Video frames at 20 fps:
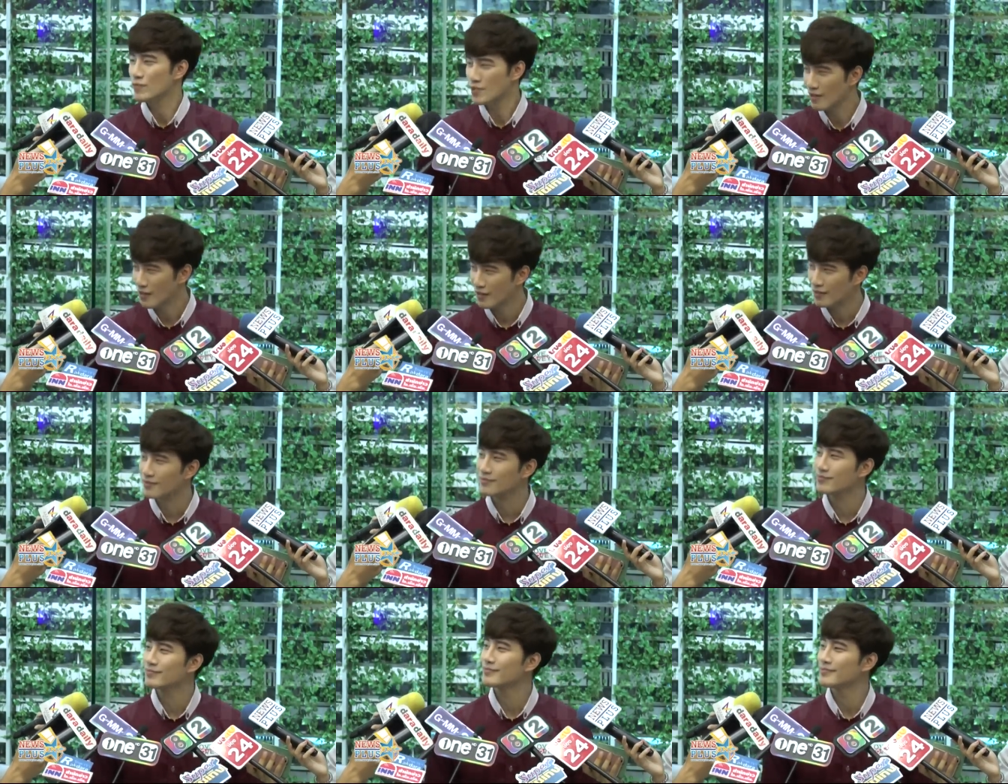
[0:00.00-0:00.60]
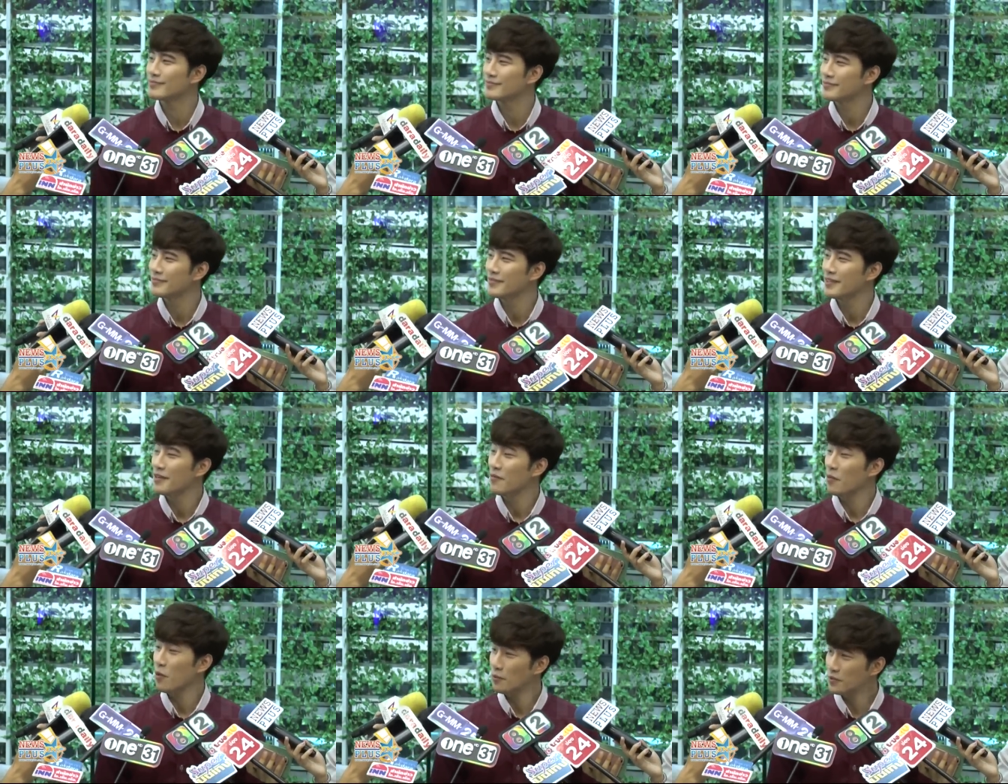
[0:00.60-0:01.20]
จริง
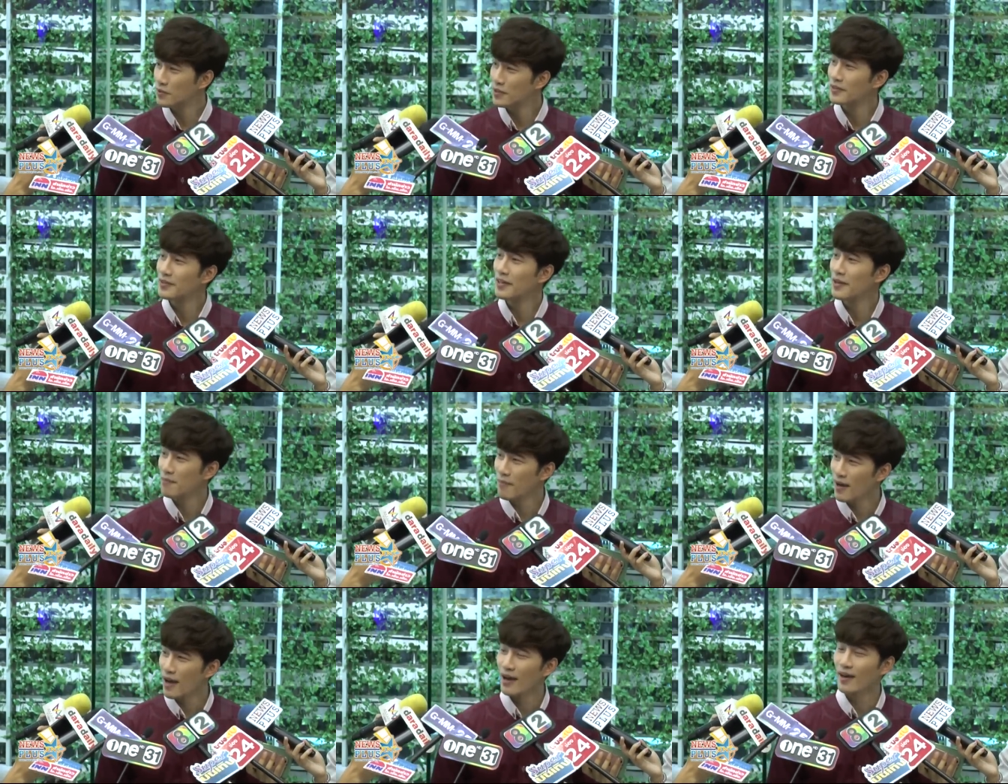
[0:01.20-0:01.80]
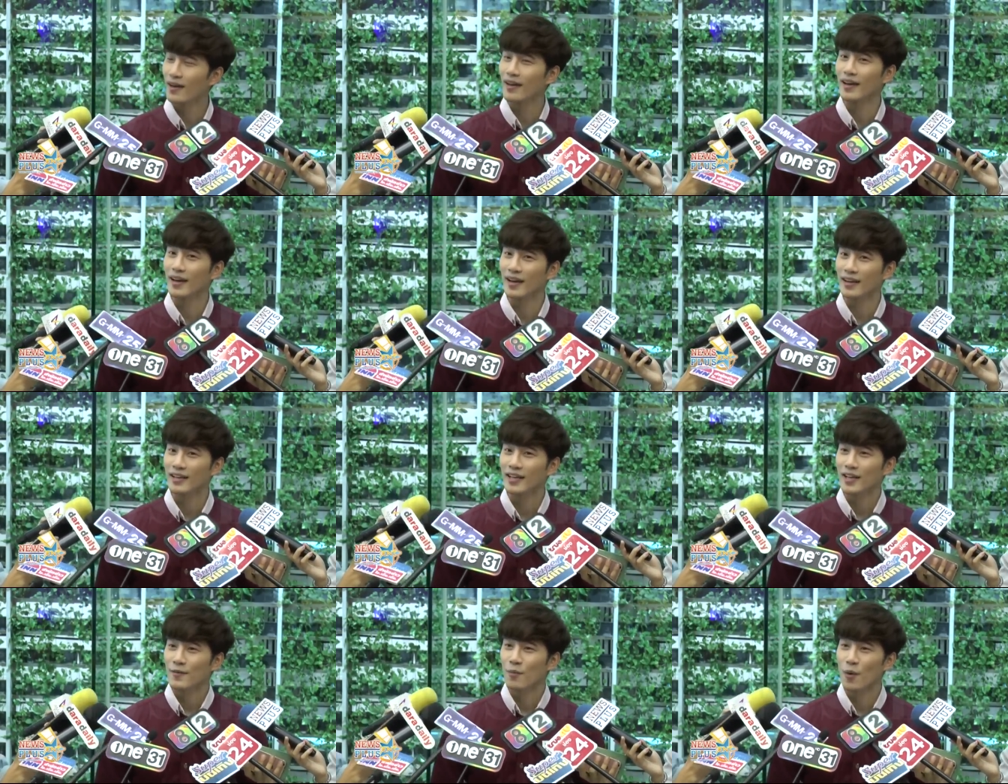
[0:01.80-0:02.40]
ผมตื่นเต้นมากเลย
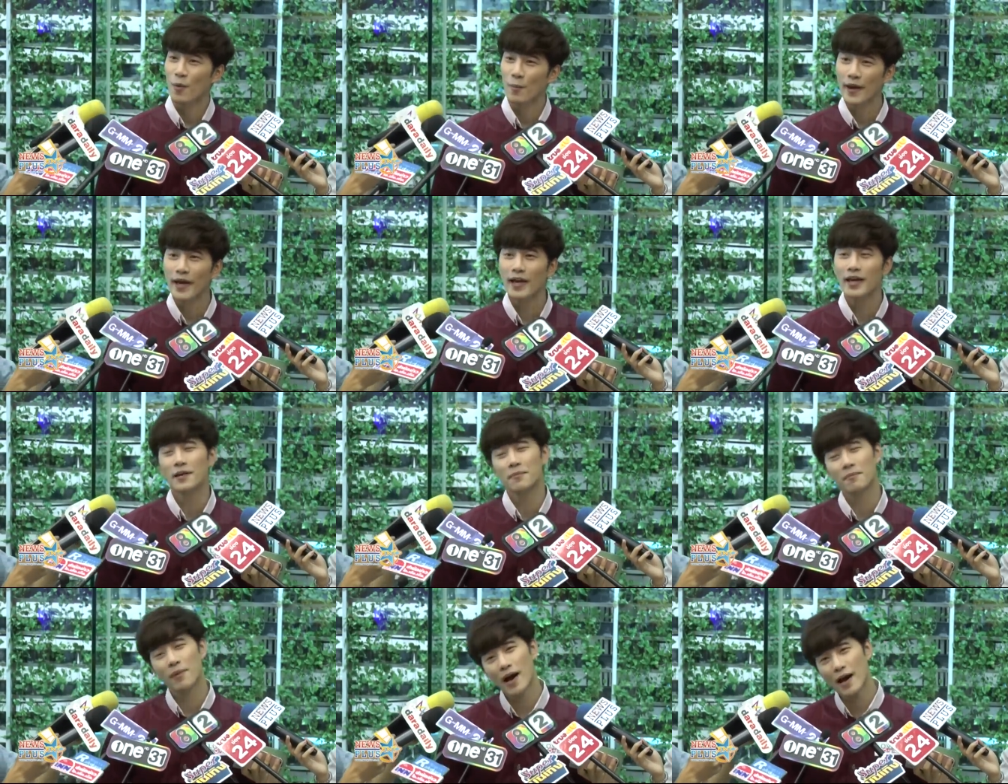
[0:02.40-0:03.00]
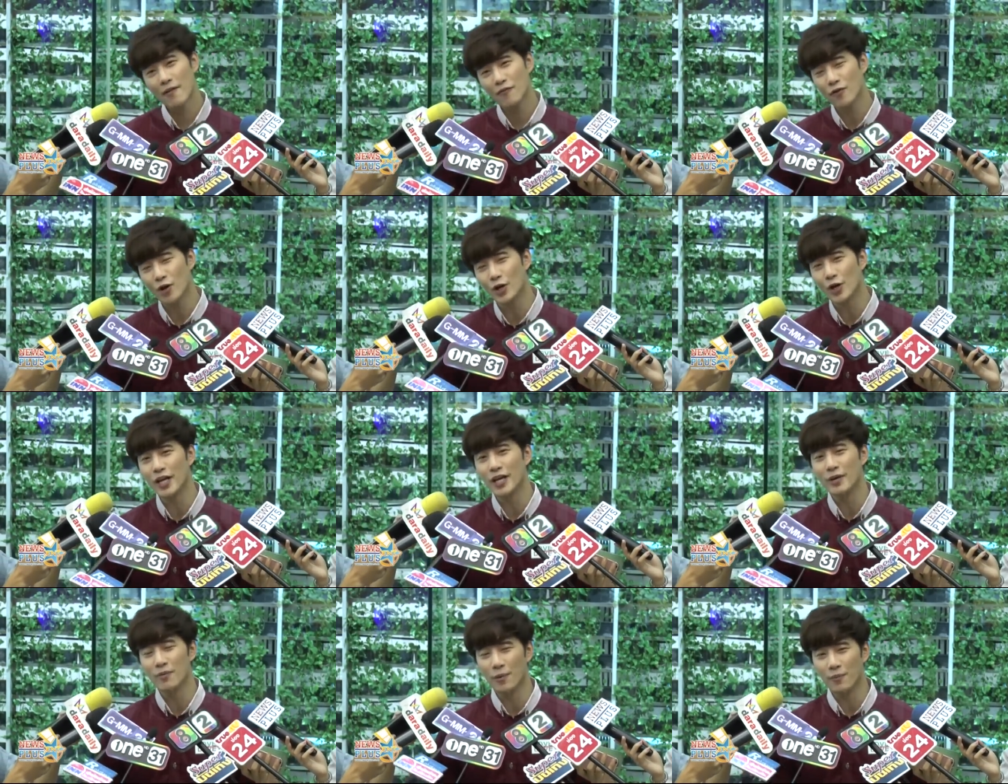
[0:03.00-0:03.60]
ผมแค่เห็นภาพ
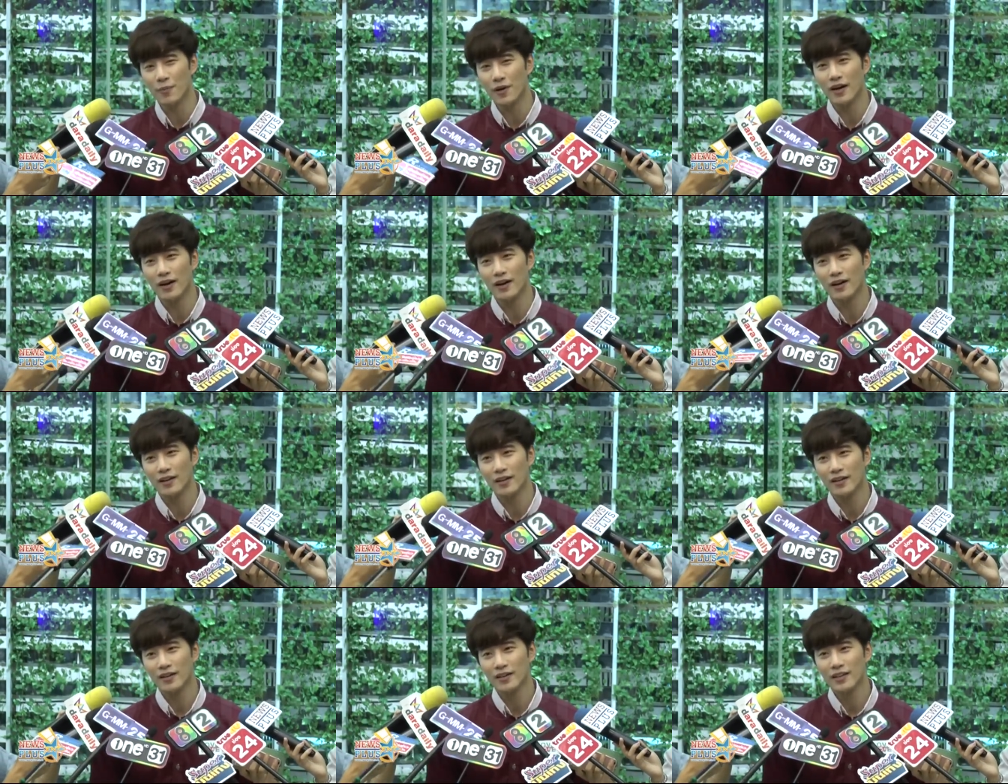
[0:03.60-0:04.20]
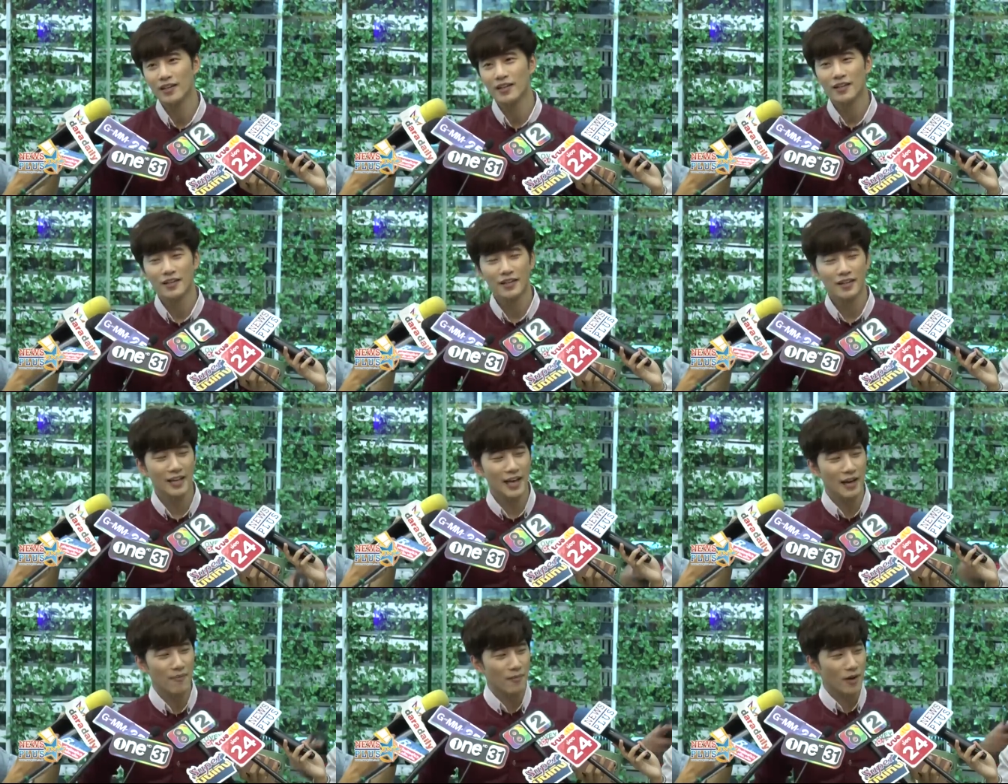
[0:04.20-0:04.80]
4D ผมก็
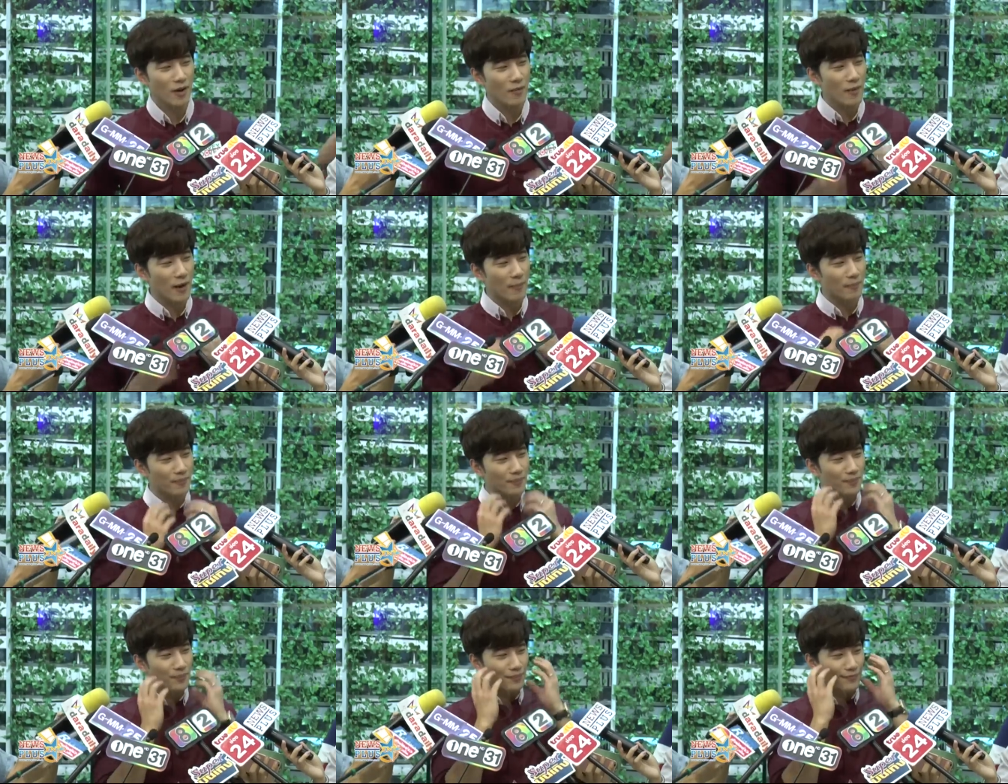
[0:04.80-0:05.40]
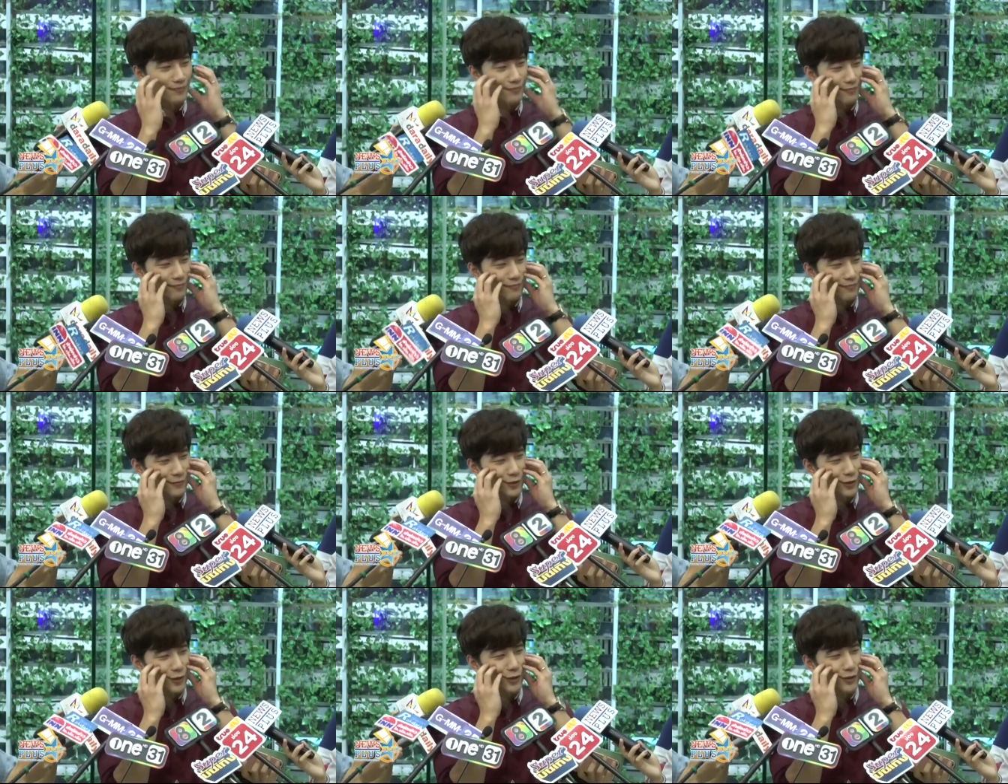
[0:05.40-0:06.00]
แก้มก็แบบ
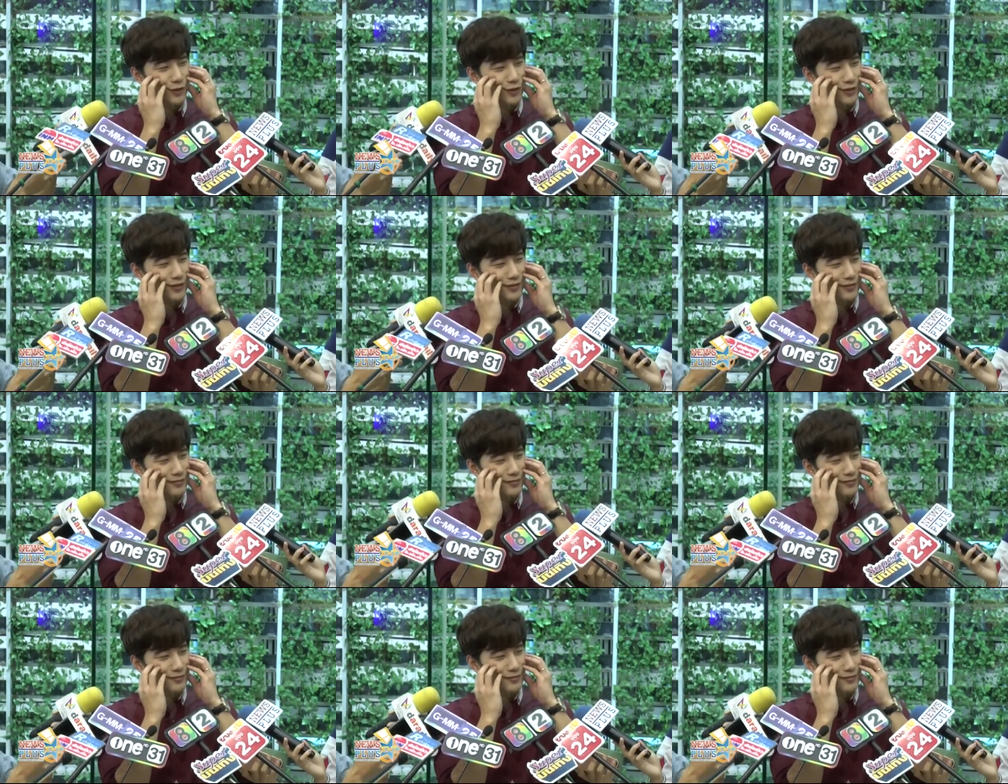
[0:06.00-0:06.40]
ยุยยุย